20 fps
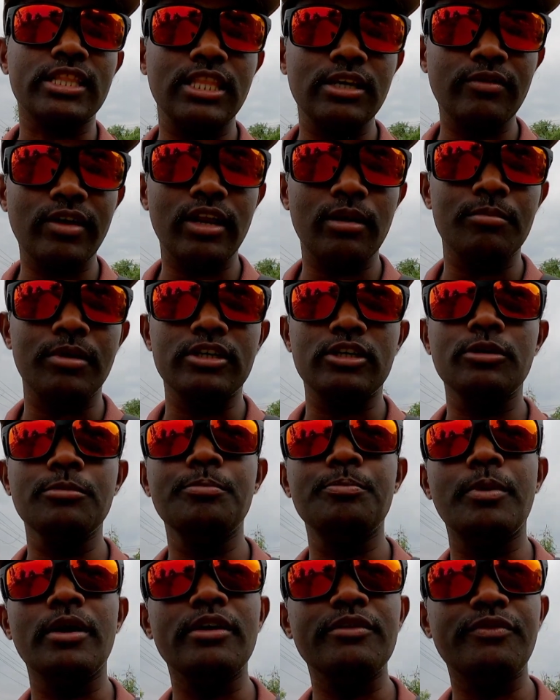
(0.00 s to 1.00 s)
சக்திவேல்
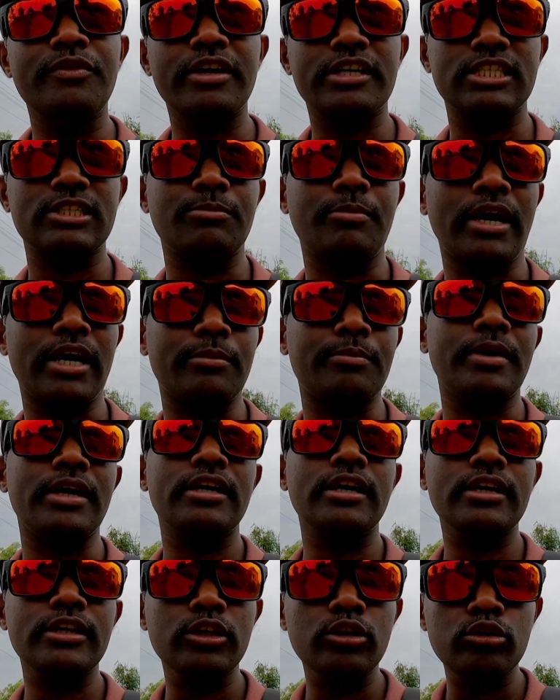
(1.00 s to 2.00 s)
மற்றும் பர்ஃபெக்ட் பேக்
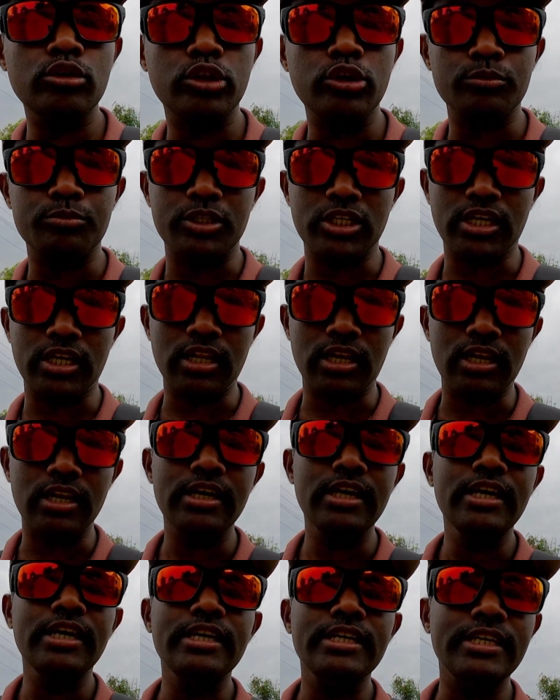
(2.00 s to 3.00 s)
பேக்கர் யூடியூப் சேனல்
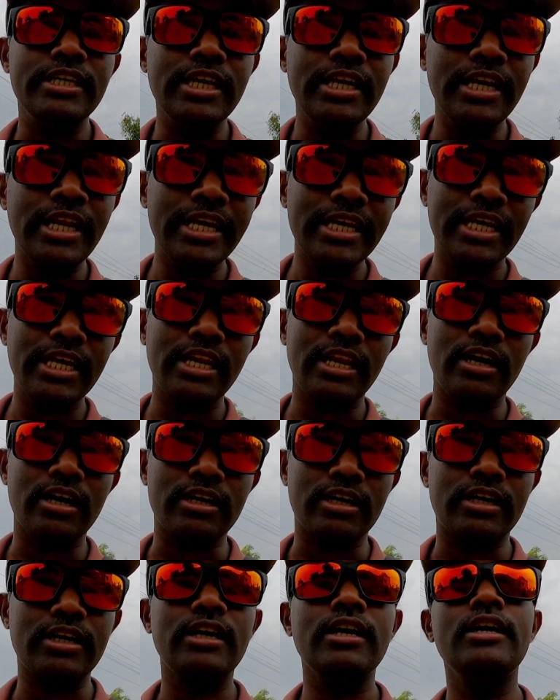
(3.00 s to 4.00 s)
இன்றைக்கி
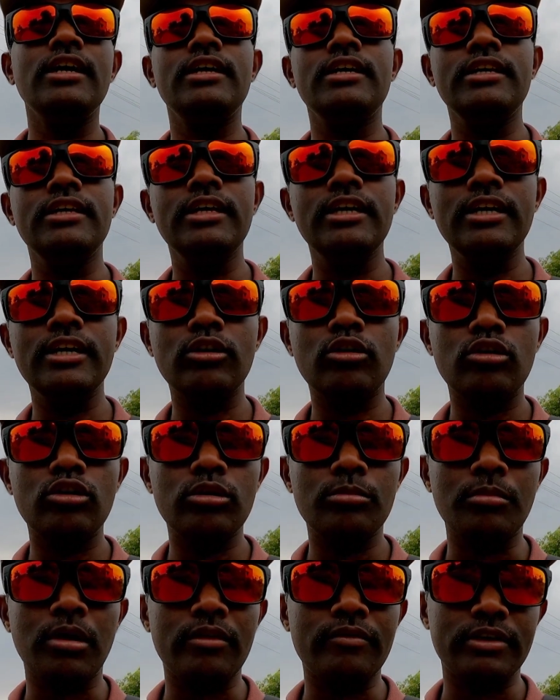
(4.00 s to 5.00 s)
நாங்கள்
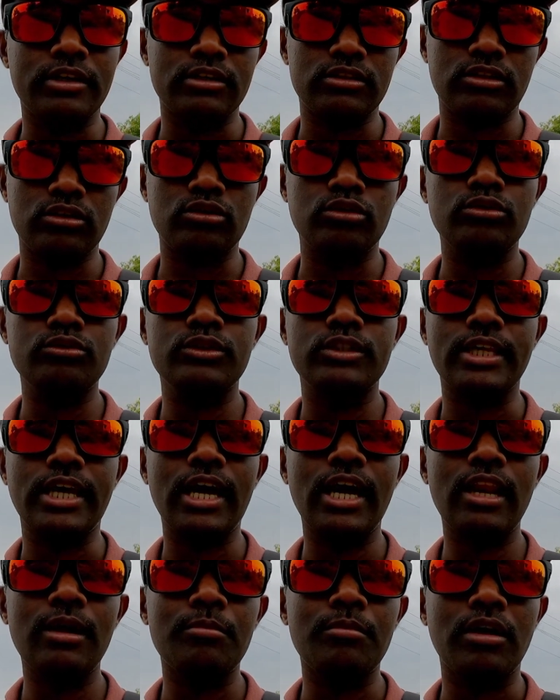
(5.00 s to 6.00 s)
ஈரோடு மாவட்டத்துக்கும்
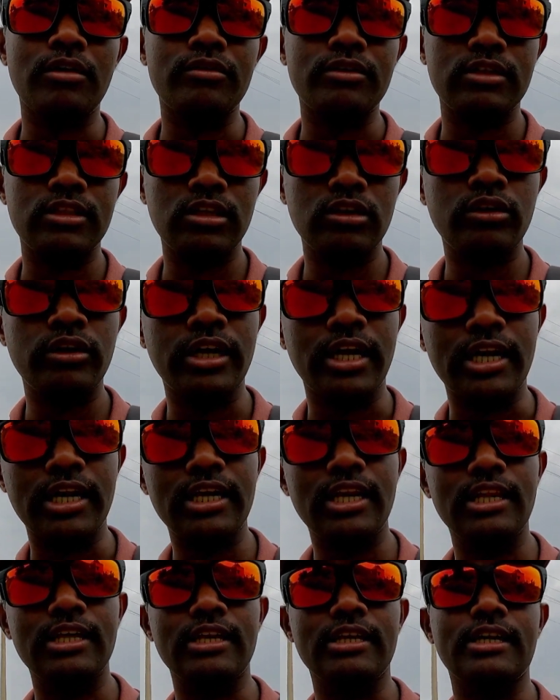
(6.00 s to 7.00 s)
சேலம் மாவட்டத்துக்கும்
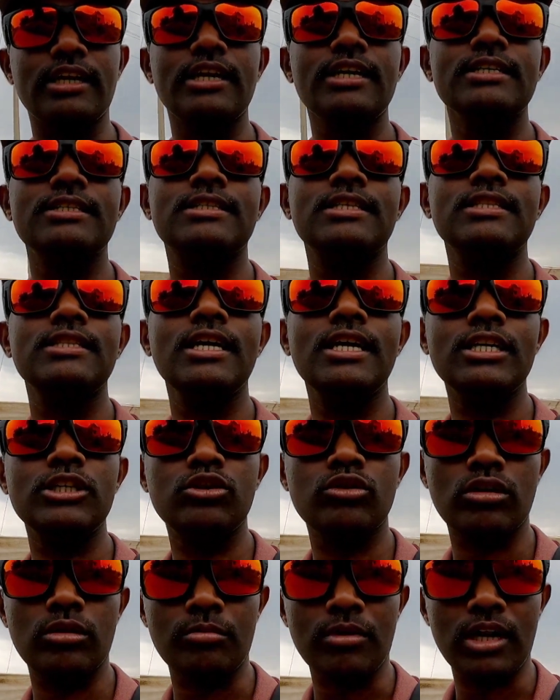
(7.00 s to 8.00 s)
இடையில் இருக்கிற
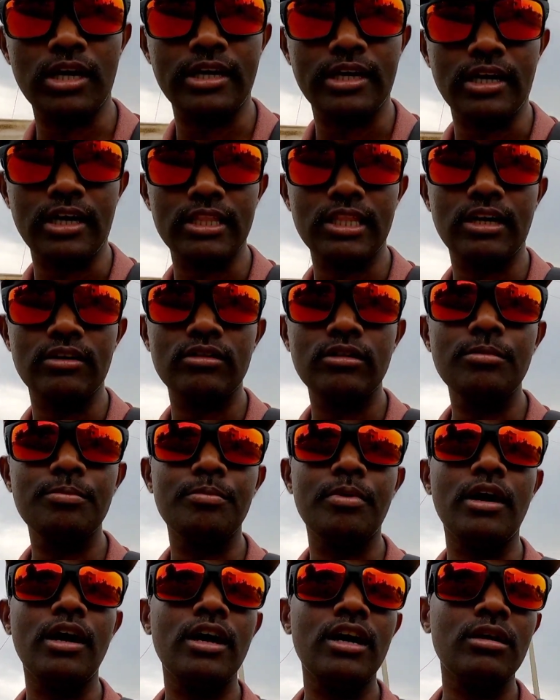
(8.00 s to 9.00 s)
சித்தேஸ்வர மலை அதாவது
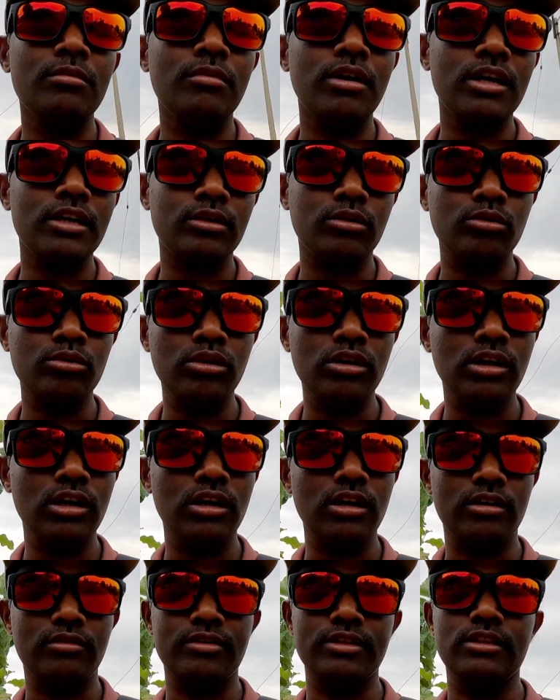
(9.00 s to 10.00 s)
பாலமலை
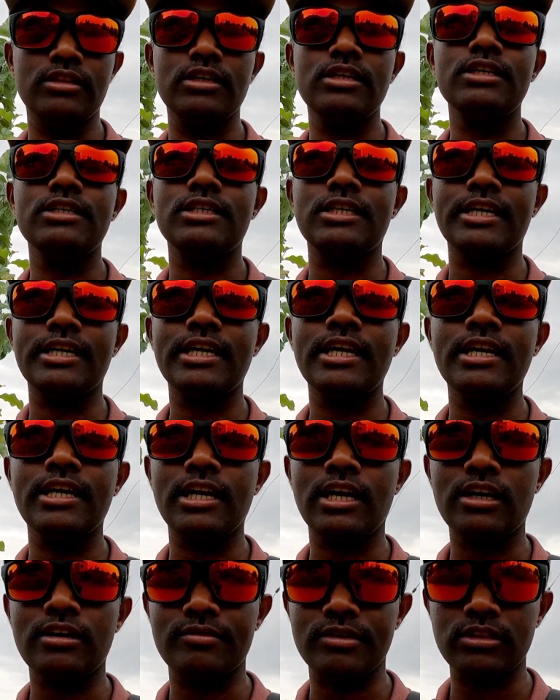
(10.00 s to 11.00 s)
குன்றுகளுக்கு வந்து
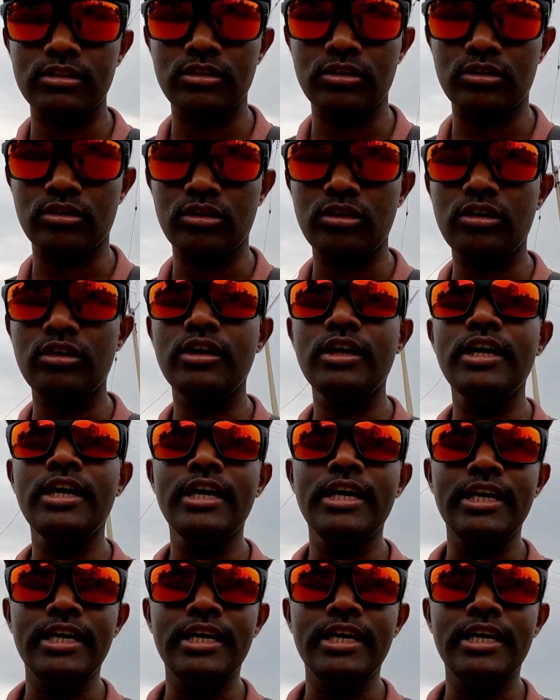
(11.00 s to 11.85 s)
ட்ரெக்கிங்காக வந்திருக்கோம்